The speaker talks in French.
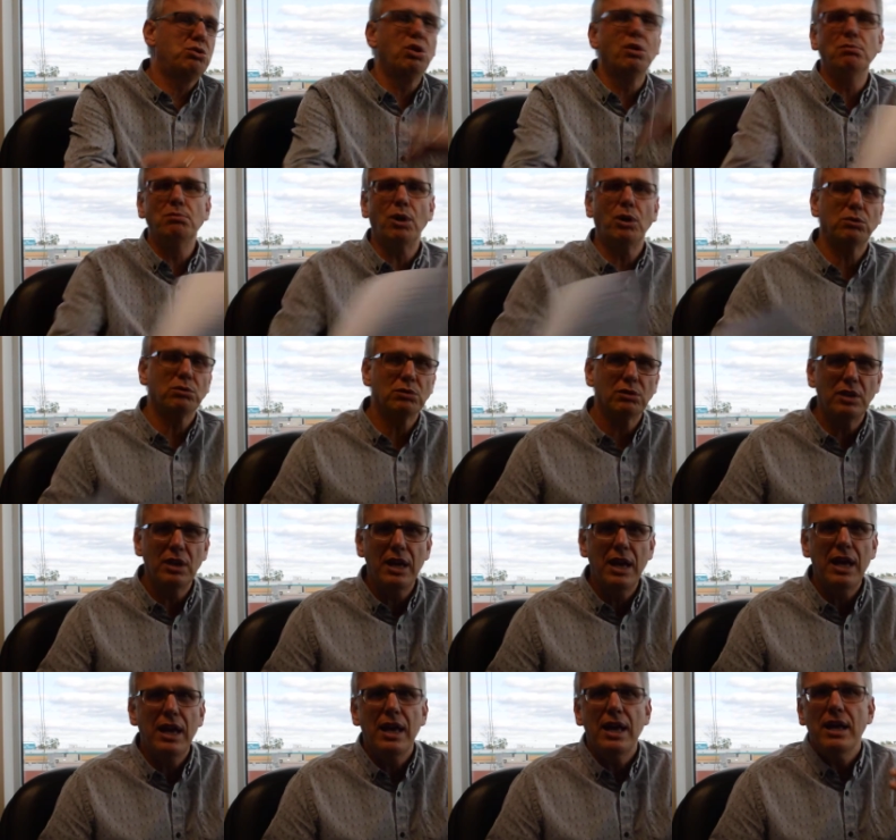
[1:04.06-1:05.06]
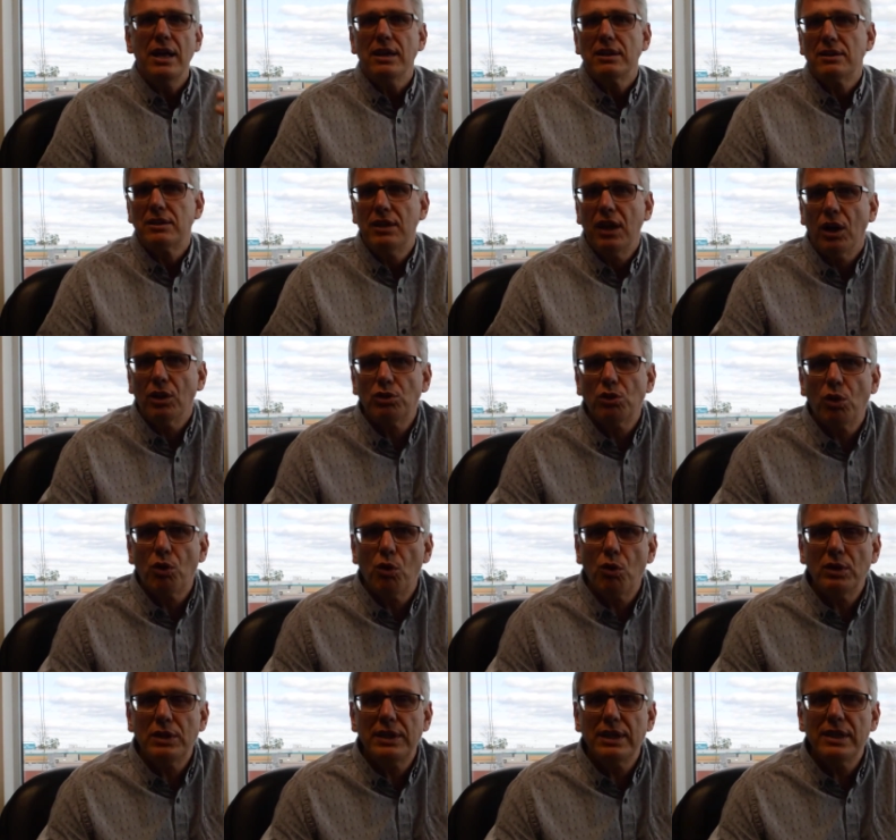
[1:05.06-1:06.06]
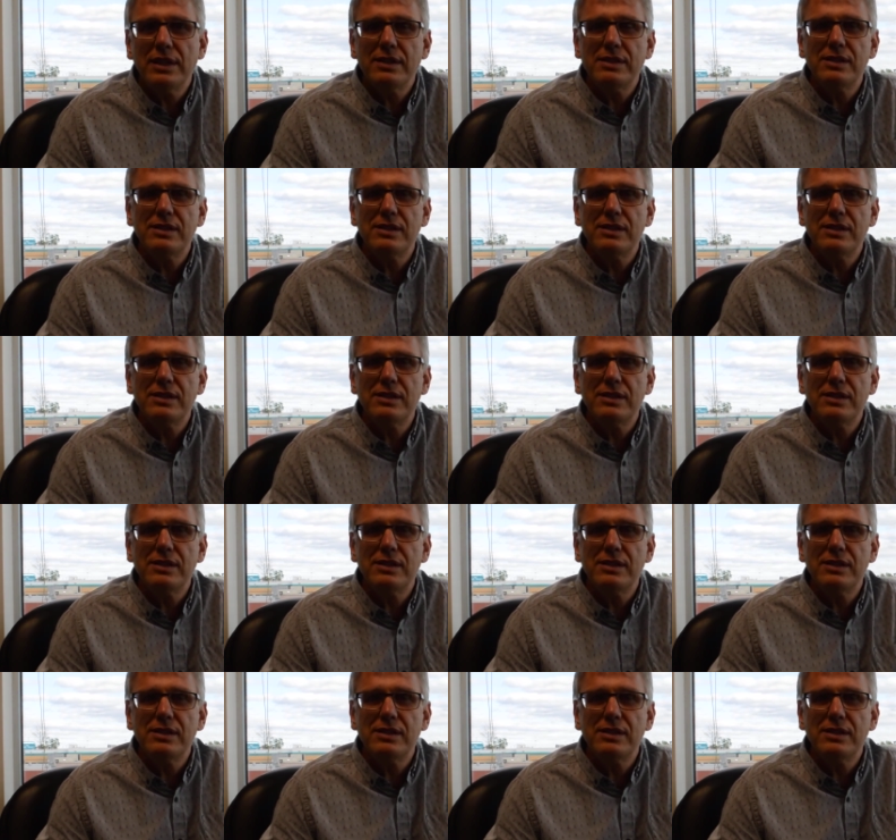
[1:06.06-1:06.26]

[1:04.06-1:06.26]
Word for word: tout le monde. Dans ton côté,